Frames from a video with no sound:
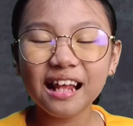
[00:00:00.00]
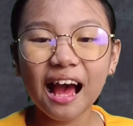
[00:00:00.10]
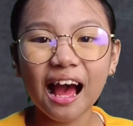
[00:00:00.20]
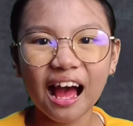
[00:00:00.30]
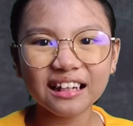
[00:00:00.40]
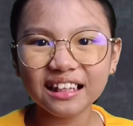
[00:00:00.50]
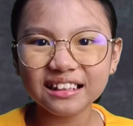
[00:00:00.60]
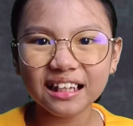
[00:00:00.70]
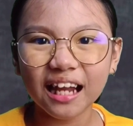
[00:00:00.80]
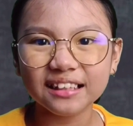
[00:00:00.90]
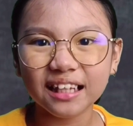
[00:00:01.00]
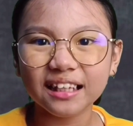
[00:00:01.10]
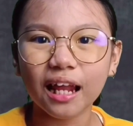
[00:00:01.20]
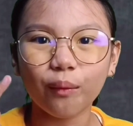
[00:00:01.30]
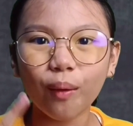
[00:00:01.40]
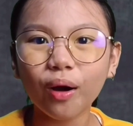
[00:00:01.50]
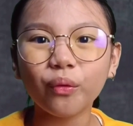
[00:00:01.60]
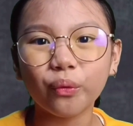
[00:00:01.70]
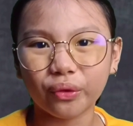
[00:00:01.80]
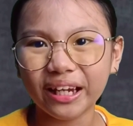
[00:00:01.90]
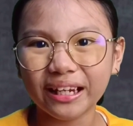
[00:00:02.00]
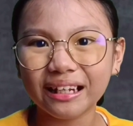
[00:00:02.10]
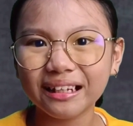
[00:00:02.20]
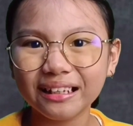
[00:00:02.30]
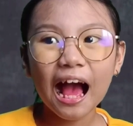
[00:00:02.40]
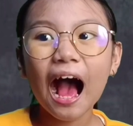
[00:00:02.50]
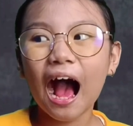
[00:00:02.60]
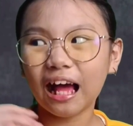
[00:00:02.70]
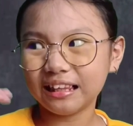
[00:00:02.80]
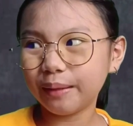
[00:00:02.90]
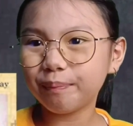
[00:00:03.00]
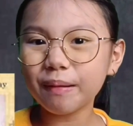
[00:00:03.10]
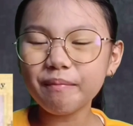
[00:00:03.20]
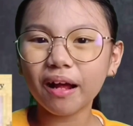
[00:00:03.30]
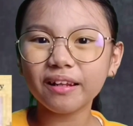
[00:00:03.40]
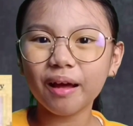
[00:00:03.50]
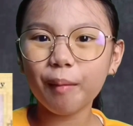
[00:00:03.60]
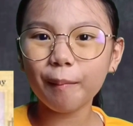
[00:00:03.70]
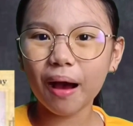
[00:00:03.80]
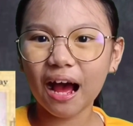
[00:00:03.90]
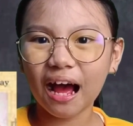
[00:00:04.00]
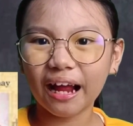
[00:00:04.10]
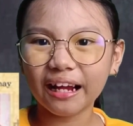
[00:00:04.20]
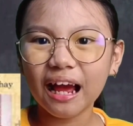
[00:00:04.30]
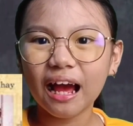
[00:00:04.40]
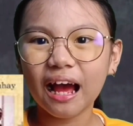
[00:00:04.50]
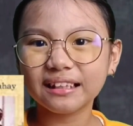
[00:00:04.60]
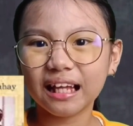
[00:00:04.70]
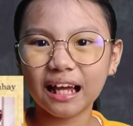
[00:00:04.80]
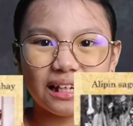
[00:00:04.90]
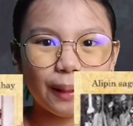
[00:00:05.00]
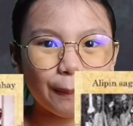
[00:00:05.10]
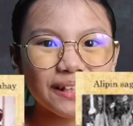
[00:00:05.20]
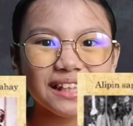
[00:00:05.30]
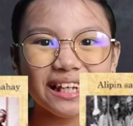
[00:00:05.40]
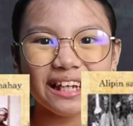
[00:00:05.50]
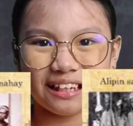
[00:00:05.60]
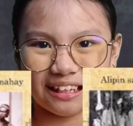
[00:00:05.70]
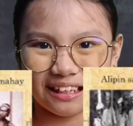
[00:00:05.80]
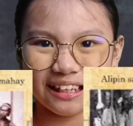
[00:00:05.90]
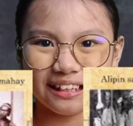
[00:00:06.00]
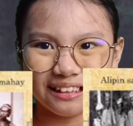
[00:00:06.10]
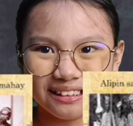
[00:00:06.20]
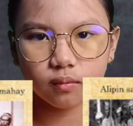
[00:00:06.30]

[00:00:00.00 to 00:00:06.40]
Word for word: Nahahati sila sa dalawang uri, aliping namamahay at aliping sa gigilid.